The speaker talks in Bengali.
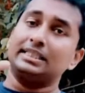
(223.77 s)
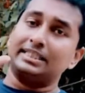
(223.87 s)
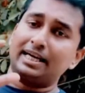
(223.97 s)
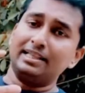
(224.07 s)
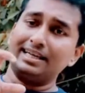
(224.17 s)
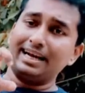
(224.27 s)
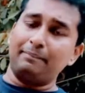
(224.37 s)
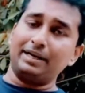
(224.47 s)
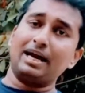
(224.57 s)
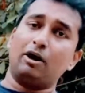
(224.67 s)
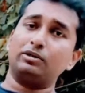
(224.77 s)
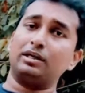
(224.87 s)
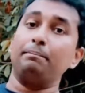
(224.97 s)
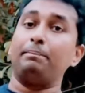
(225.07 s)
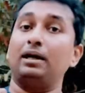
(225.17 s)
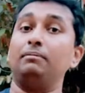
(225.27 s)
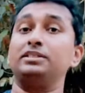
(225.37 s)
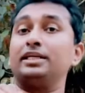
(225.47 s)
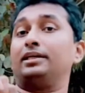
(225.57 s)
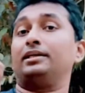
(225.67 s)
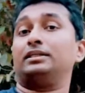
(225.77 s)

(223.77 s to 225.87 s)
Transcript: সেখান থেকে আমরা কি আউটকাম পেলাম সেটা